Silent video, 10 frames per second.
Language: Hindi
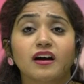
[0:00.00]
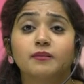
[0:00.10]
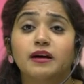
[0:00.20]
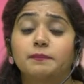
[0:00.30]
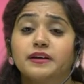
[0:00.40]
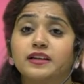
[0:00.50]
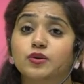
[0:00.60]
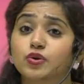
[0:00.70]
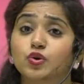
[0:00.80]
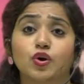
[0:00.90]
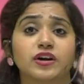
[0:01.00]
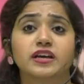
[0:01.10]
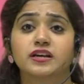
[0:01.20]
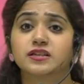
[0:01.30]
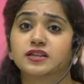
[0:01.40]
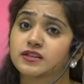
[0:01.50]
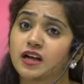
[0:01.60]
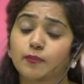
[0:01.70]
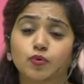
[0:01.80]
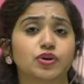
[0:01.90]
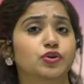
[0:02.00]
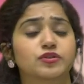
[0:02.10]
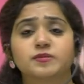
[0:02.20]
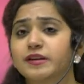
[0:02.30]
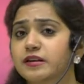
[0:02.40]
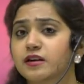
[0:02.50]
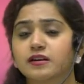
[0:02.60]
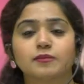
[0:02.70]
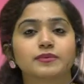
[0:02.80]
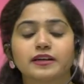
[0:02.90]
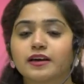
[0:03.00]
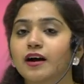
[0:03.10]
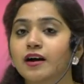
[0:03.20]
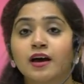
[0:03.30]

काम आपके लिए कोई और नहीं कर सकता आपको इंट्रोस्पेक्ट करना पड़ेगा